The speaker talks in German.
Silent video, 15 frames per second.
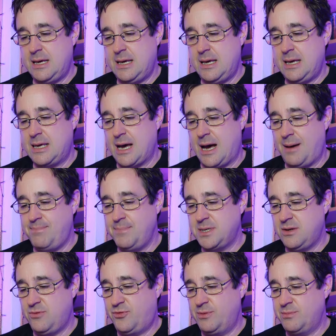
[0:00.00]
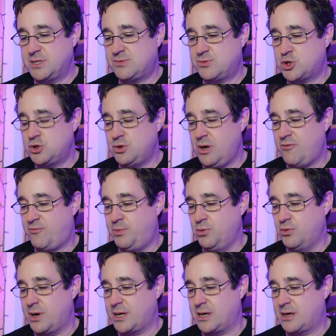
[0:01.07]
ich habe mir den Film inzwischen neu auf
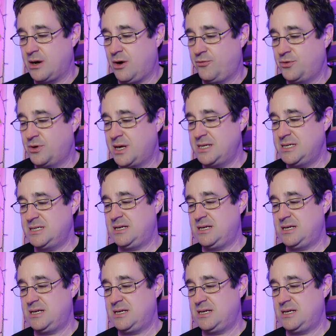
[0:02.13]
Blu-ray gekauft und kann die